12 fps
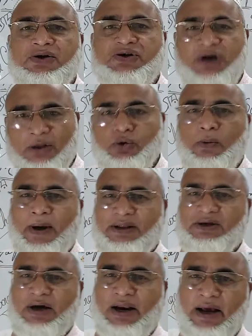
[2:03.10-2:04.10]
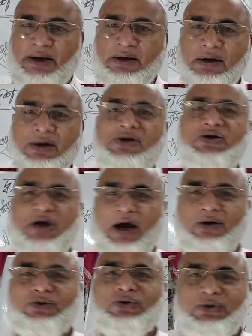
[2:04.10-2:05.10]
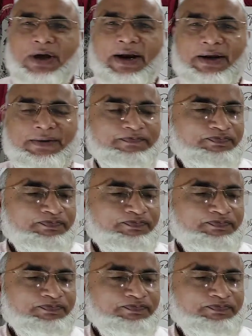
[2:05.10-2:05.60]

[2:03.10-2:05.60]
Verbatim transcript: সাধুবাদ জানাই স্বাগত জানাই